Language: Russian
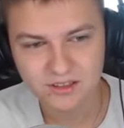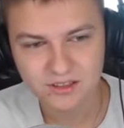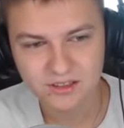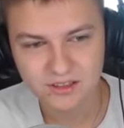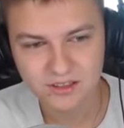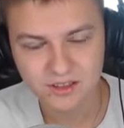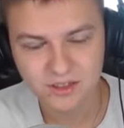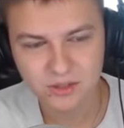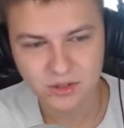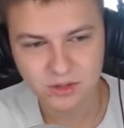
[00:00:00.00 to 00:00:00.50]

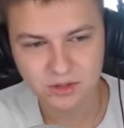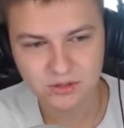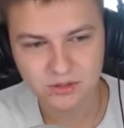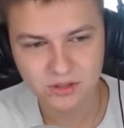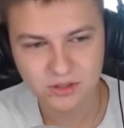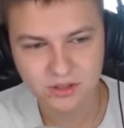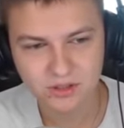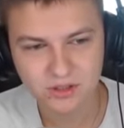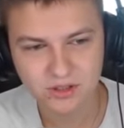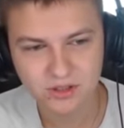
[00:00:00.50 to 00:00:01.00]
И что, и
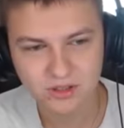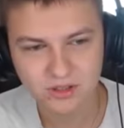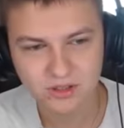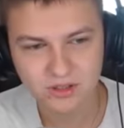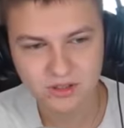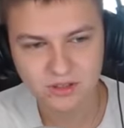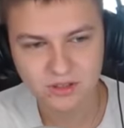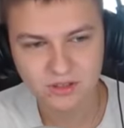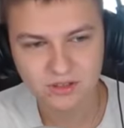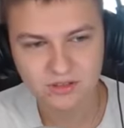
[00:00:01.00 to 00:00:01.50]
все.
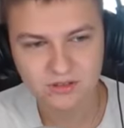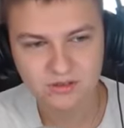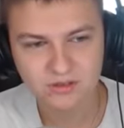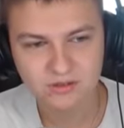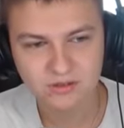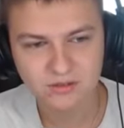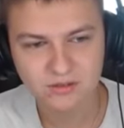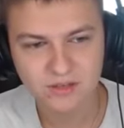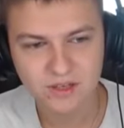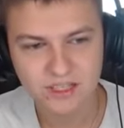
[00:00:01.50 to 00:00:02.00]

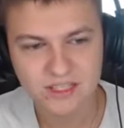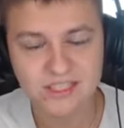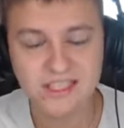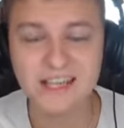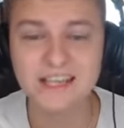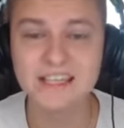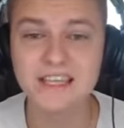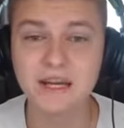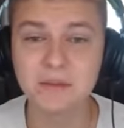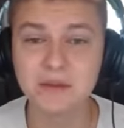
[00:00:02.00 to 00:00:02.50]
И Кстати, все.